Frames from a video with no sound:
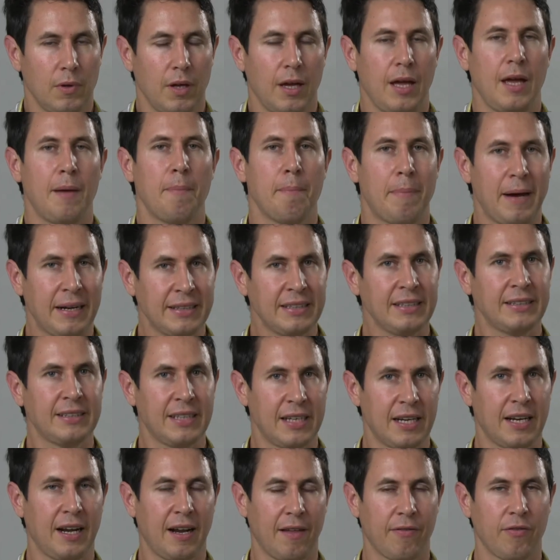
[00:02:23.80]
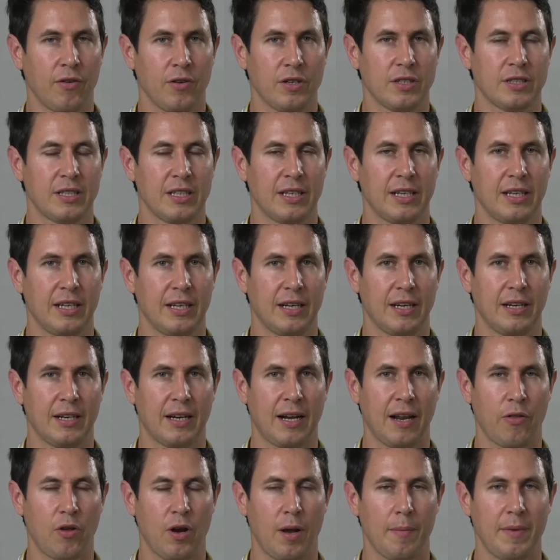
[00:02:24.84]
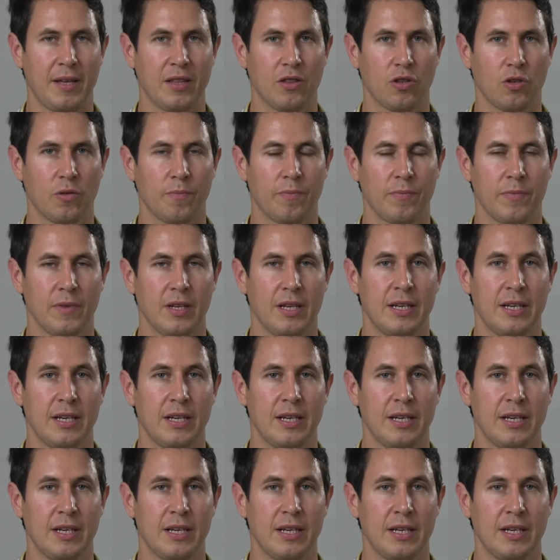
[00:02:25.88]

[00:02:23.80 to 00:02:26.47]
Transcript: En parte tiene razón este razonamiento.